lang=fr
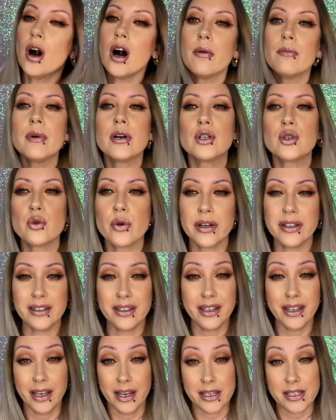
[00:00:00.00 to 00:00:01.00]

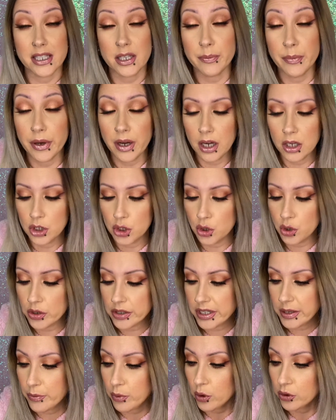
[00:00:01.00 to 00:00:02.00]
majorité, il restait pas
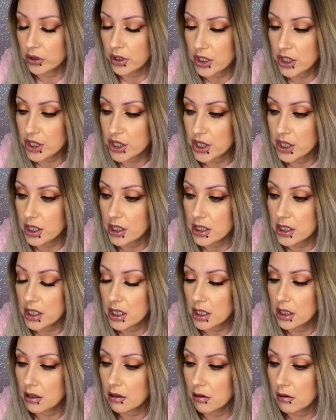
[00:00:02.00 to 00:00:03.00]
grand-chose. Et pourtant, j'y
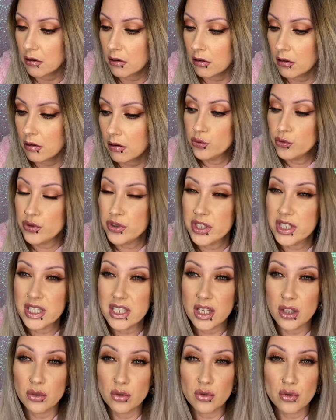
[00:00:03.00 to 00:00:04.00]
étais euh, une
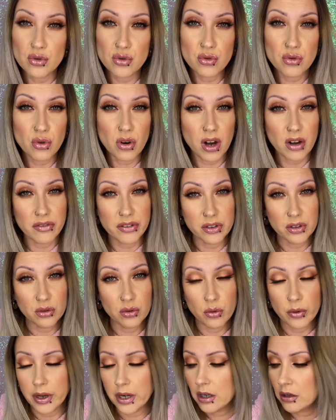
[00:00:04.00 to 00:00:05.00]
dizaine de jours avant
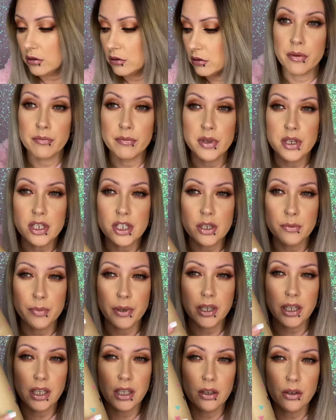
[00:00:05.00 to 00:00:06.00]
Noël. Euh, mais j'ai
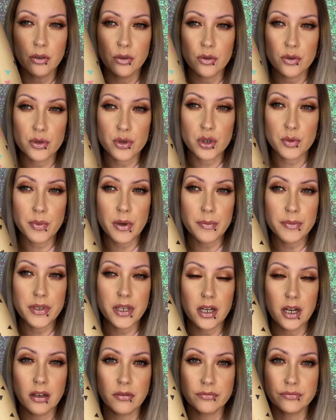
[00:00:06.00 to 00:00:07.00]
pris ce
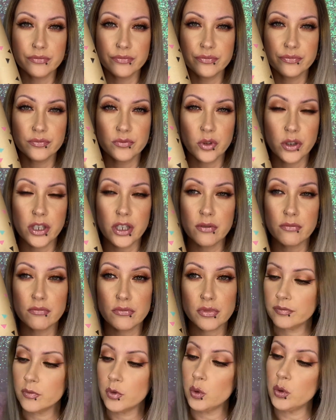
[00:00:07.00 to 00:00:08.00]
papier-là. Vous voyez
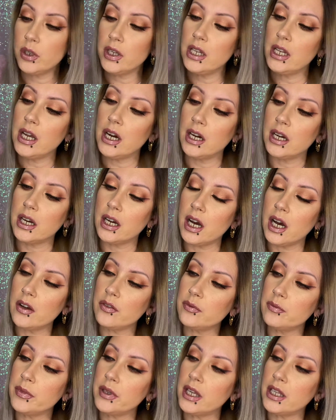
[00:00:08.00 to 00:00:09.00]
Donc, il est en
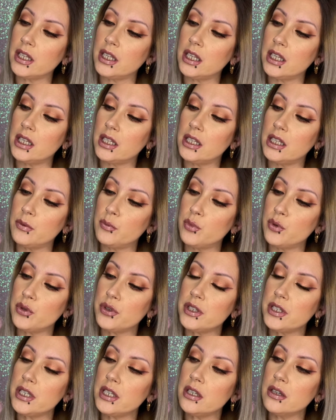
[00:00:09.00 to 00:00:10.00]
craft, mais il y a des, des
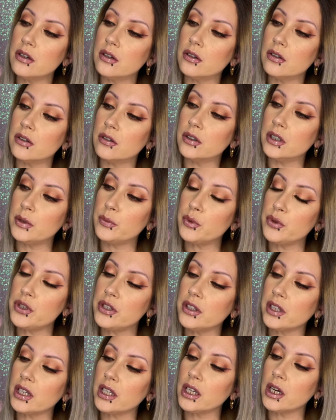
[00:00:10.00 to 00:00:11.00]
petits, des
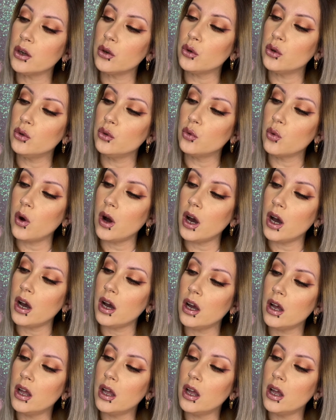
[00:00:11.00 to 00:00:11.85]
petits triangles noirs,